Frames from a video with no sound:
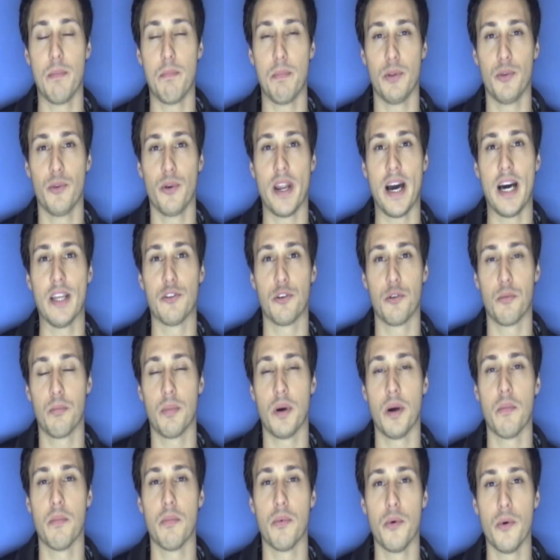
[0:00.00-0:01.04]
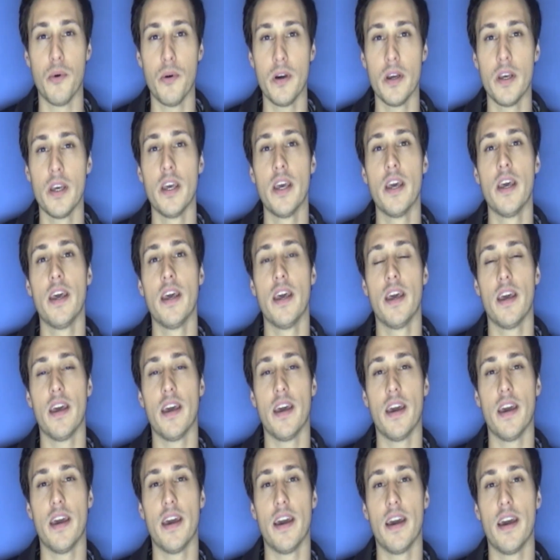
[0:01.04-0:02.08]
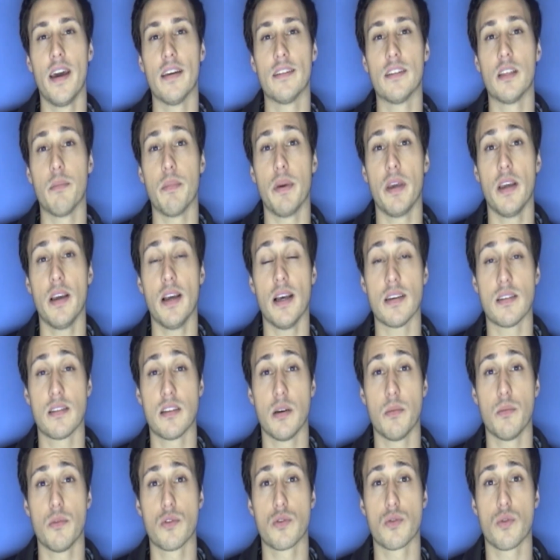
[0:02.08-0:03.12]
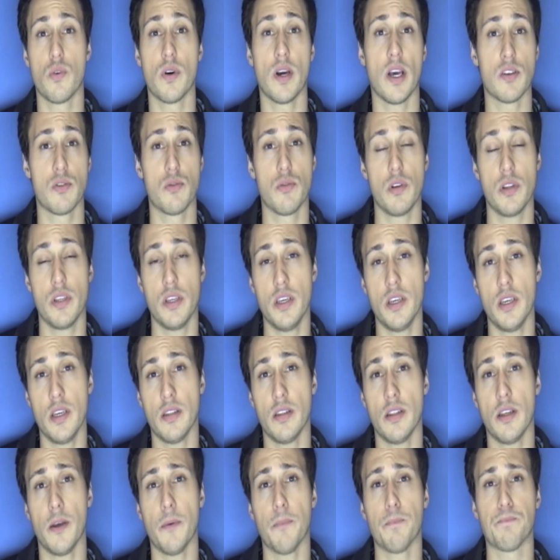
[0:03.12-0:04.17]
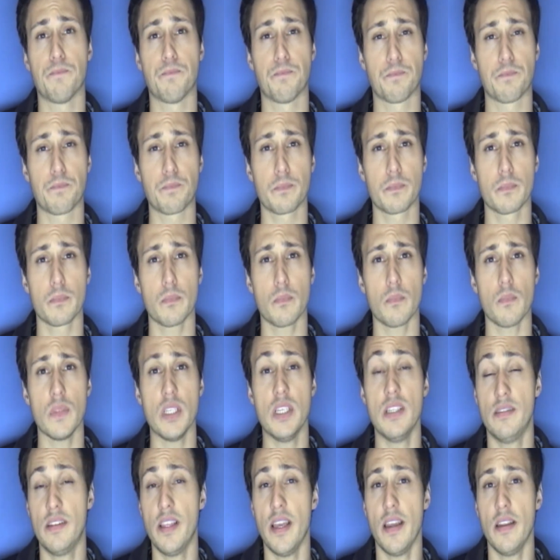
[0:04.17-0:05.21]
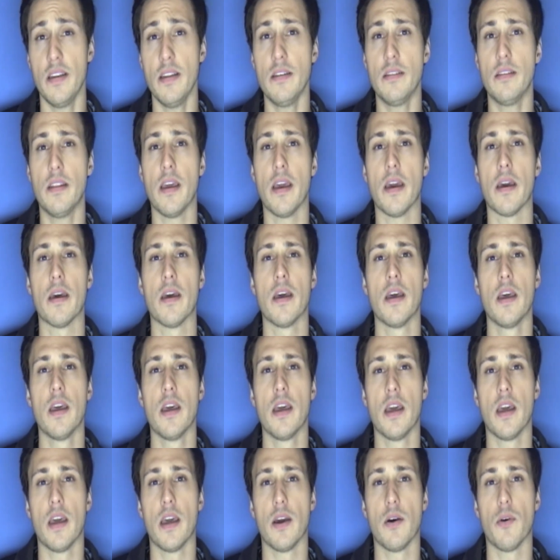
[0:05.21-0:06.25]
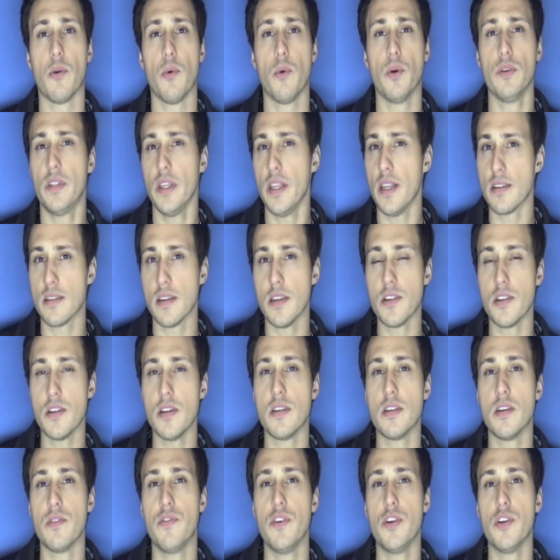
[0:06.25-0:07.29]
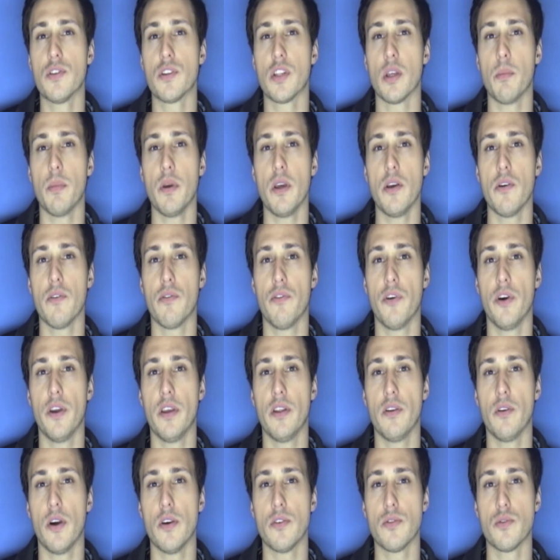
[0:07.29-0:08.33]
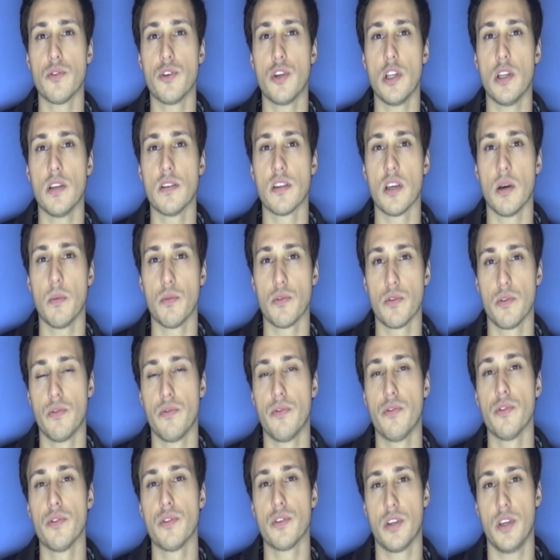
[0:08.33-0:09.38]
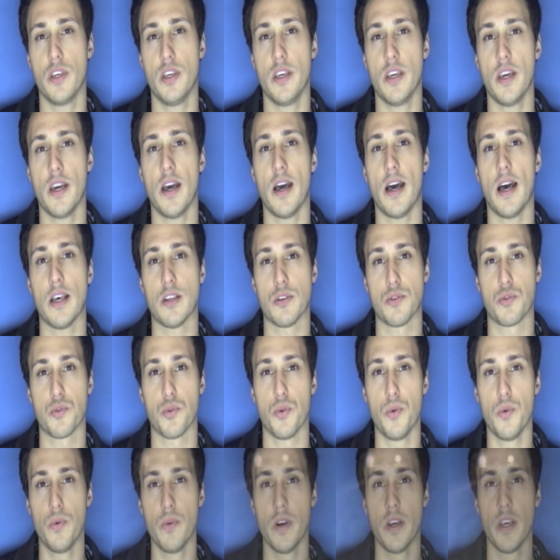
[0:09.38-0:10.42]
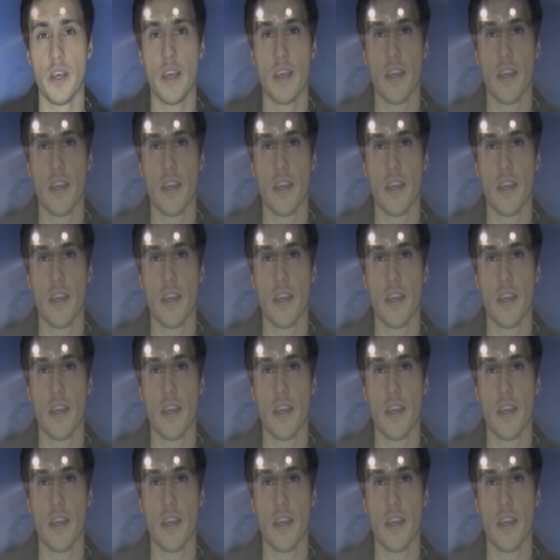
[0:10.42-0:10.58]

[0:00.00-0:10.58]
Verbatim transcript: pendurado num bambu. É, também gastamos com gasolina e TNT. O interessante desse vídeo também foi que nós utilizamos um fusquinha azul